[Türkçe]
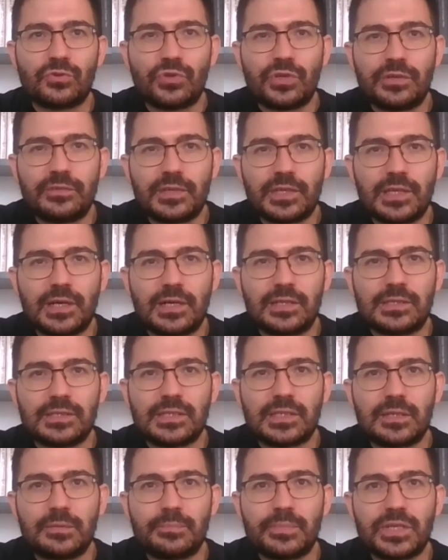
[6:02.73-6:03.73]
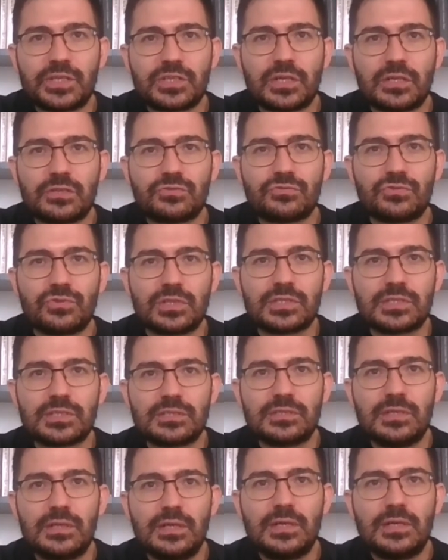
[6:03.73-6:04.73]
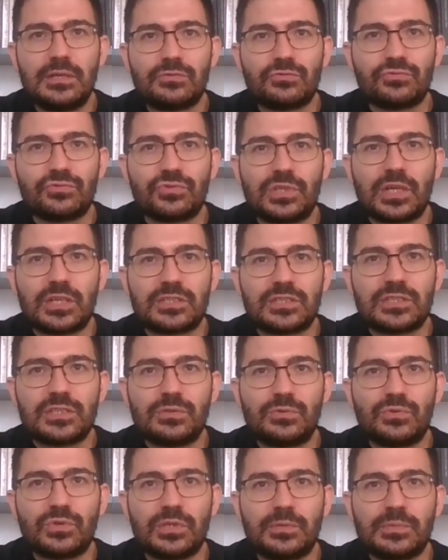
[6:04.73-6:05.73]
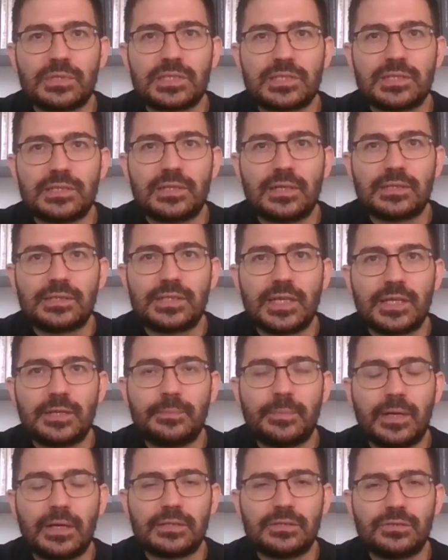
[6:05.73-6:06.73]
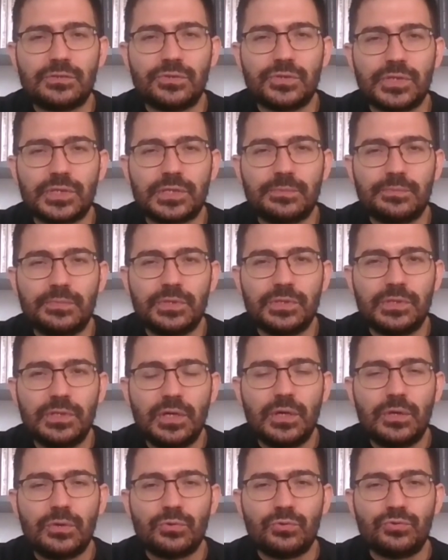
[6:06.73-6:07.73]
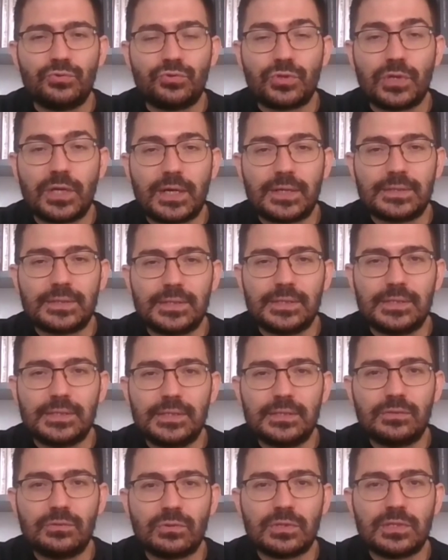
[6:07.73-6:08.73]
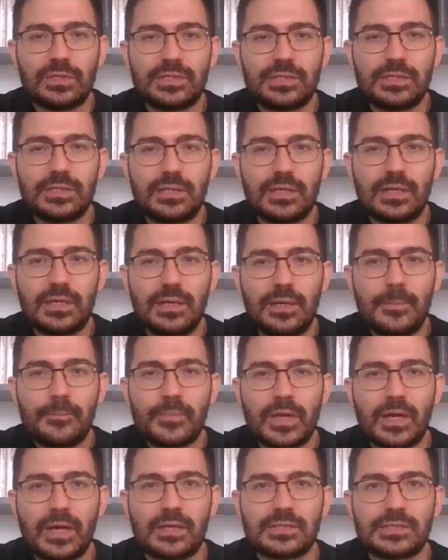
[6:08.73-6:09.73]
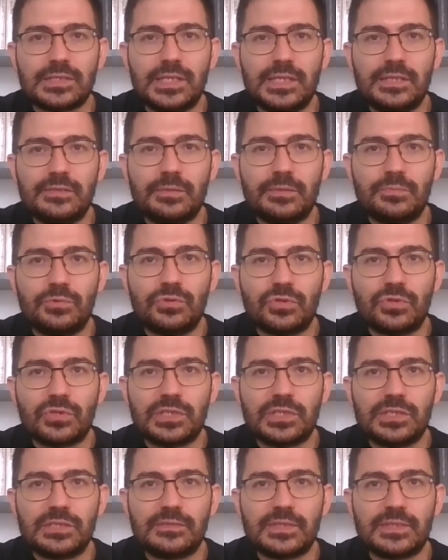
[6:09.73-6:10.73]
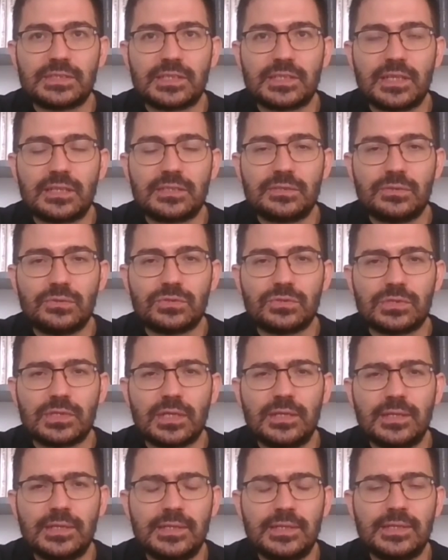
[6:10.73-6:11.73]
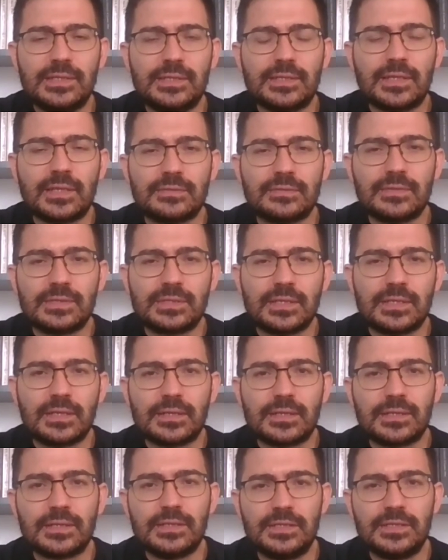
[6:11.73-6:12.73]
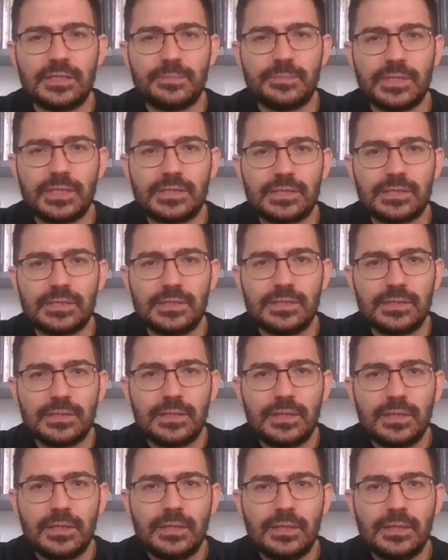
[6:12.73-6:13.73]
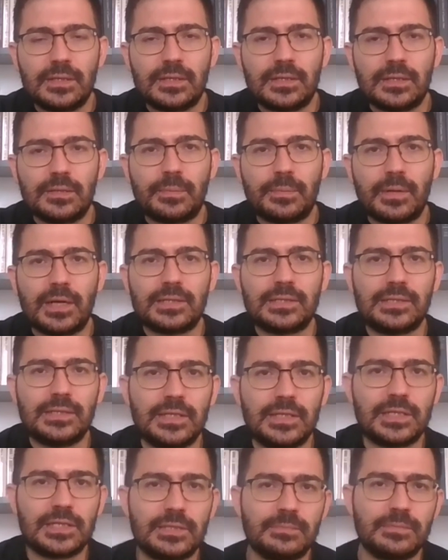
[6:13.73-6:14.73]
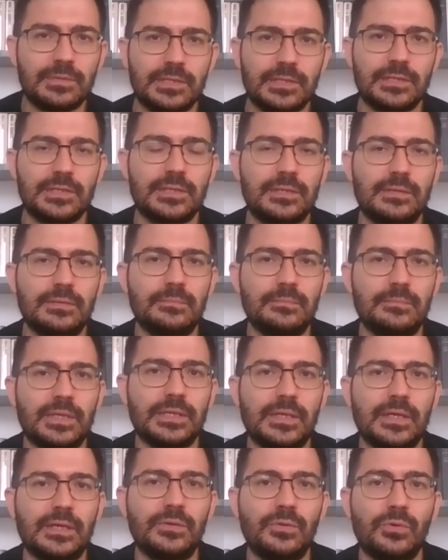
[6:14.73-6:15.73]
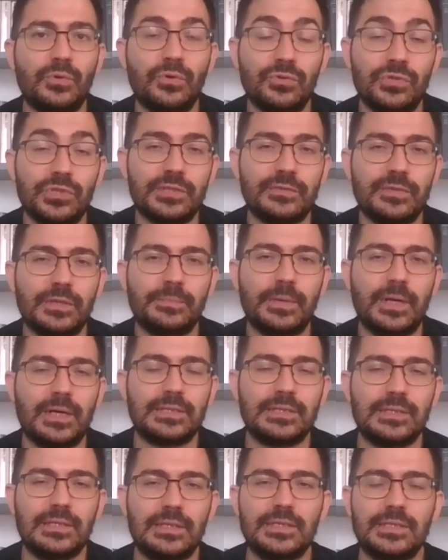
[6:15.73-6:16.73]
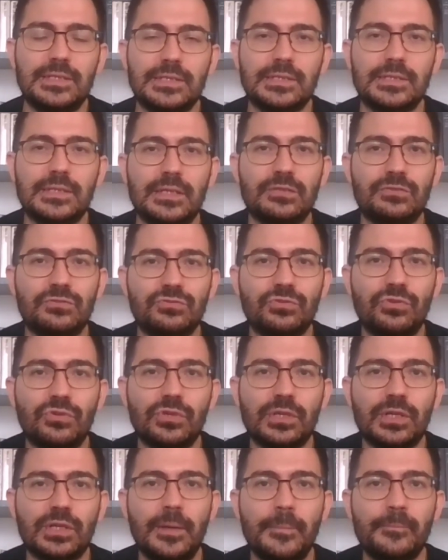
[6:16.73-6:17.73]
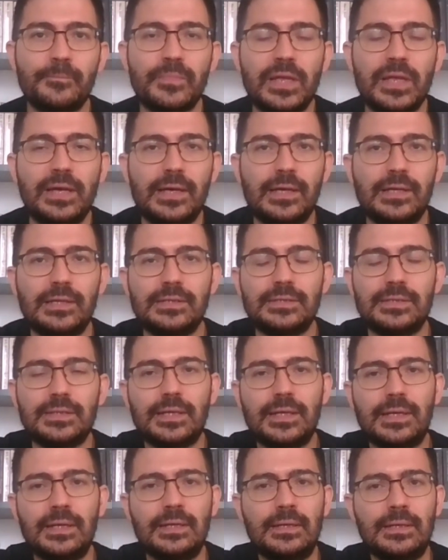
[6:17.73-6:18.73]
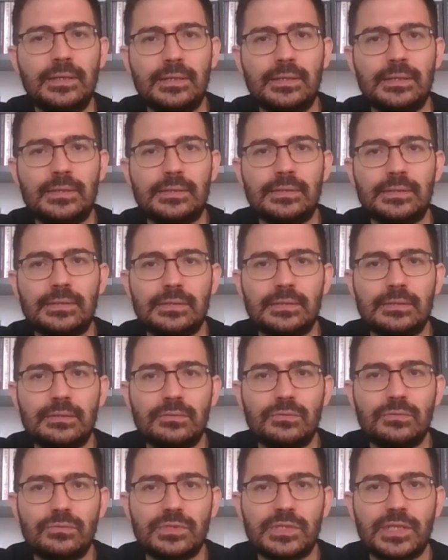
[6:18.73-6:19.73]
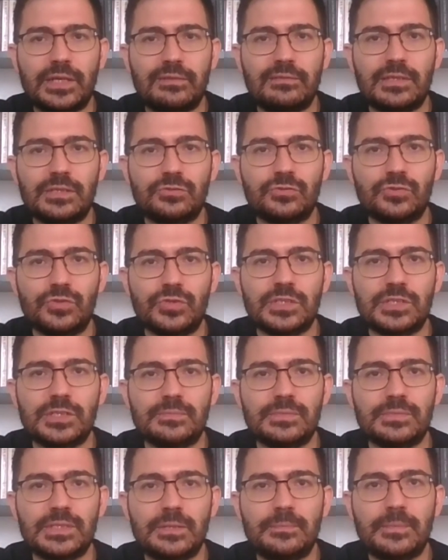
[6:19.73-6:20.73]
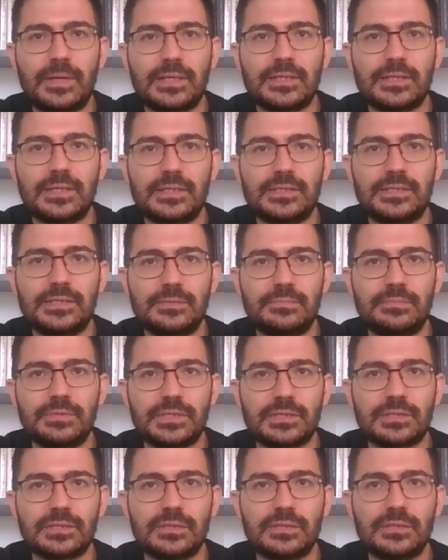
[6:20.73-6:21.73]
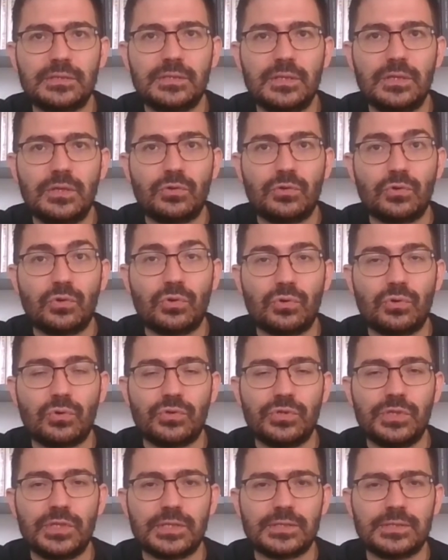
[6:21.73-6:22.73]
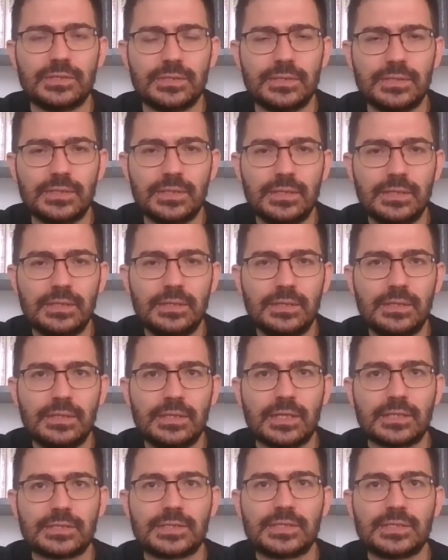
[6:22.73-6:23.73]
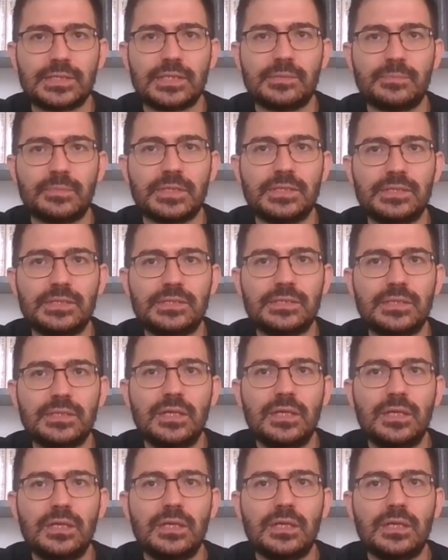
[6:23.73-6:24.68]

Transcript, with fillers: da göreve geldikten 5 ay sonra suikaste uğramasıyla tek parti yönetiminin güçlendiğini, dolayısıyla askeri ve bürokratik vesayetin, özellikle İttihat ve Terakki Cemiyeti'nin e, partileşmeden önce ve partileştikten sonra elinde e, devlet yönetiminde merkezi bir rol oynadığını yatsıyamayız.